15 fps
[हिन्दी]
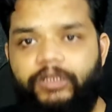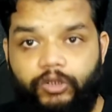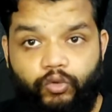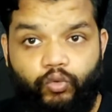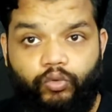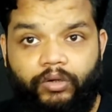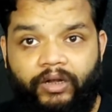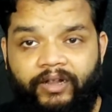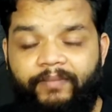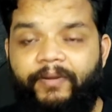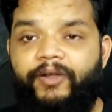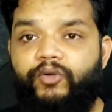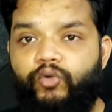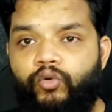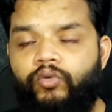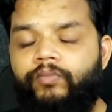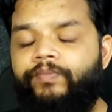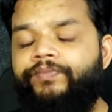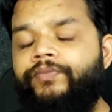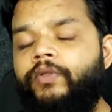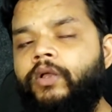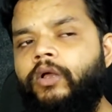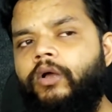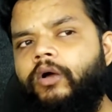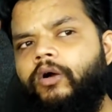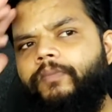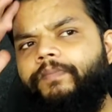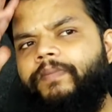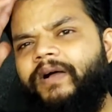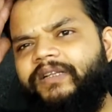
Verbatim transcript: दस किलो का है मान लो और